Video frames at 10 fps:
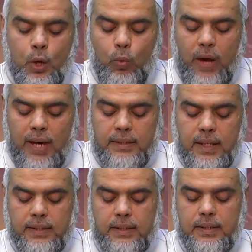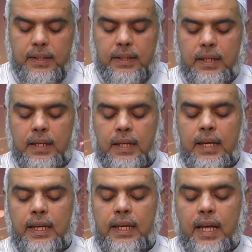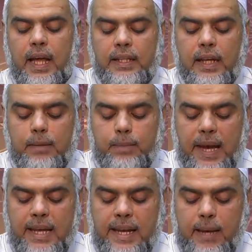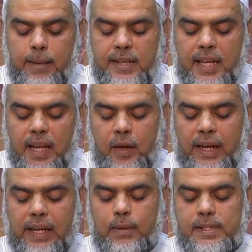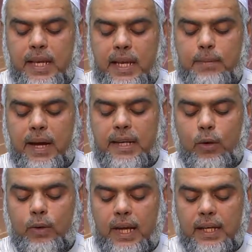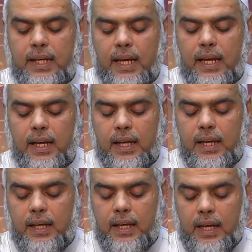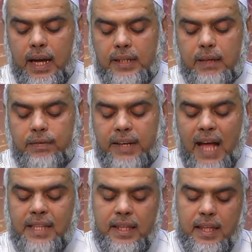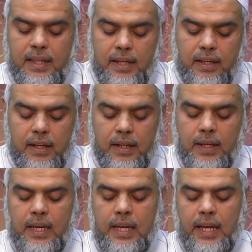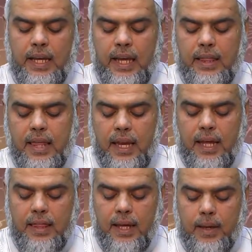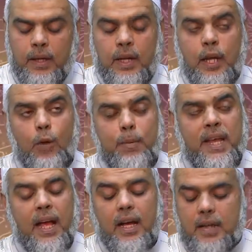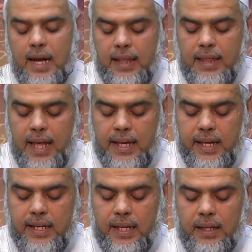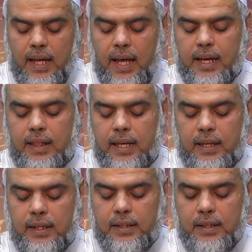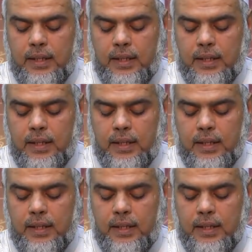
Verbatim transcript: وأيضا يا أيضا بين النبي صلى الله عليه وسلم أن هناك أيضا في أحاديث كثيرة اللي هي ثلاثة منها قال الذاكرين الله كثيرا